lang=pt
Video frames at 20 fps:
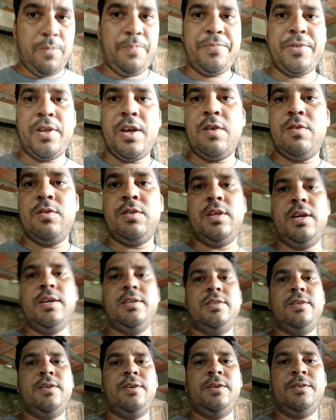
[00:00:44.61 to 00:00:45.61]
O que
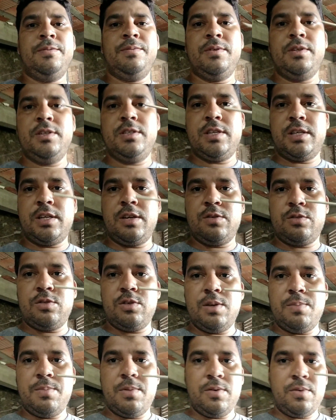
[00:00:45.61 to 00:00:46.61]
acontece? Isso aqui que eu
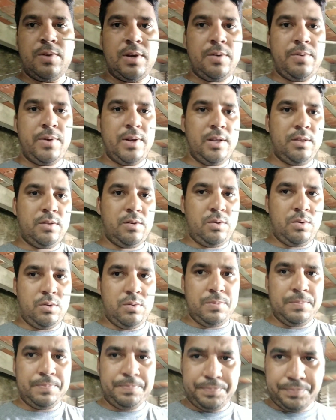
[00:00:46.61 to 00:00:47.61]
estou na mão é um eletrodo.